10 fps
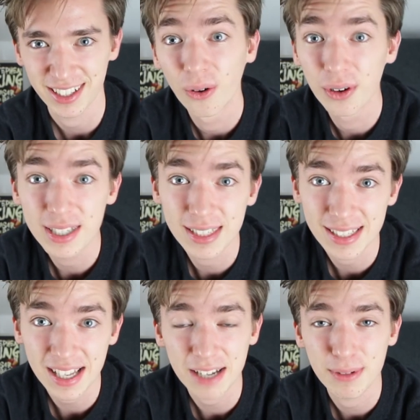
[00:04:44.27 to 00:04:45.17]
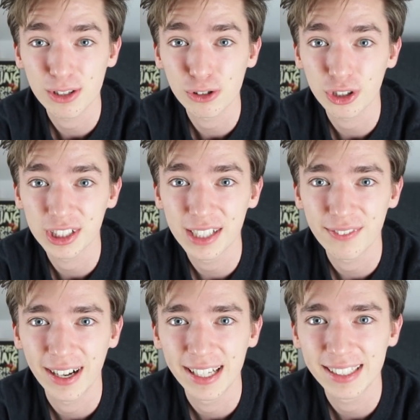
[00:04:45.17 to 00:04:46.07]
Und dieser Satz hat mich so schockiert,
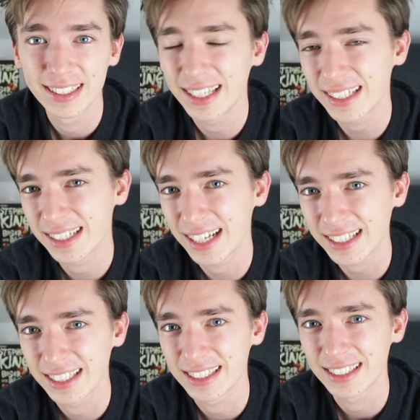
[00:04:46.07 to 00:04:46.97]
weil ich nicht gedacht hätte,